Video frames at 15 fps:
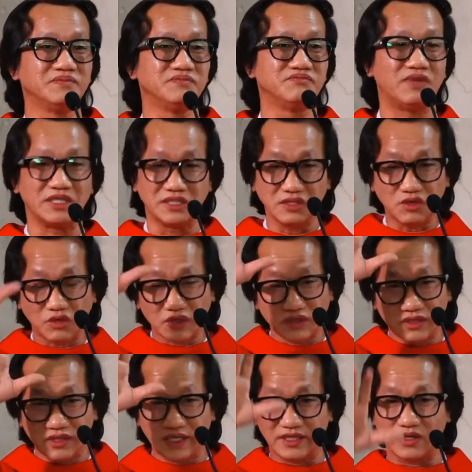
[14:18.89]
và những con
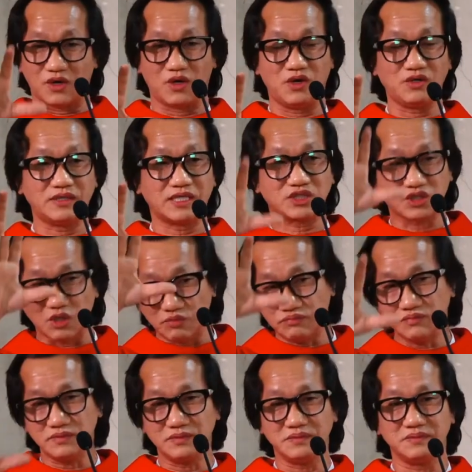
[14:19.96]
người đó đã sống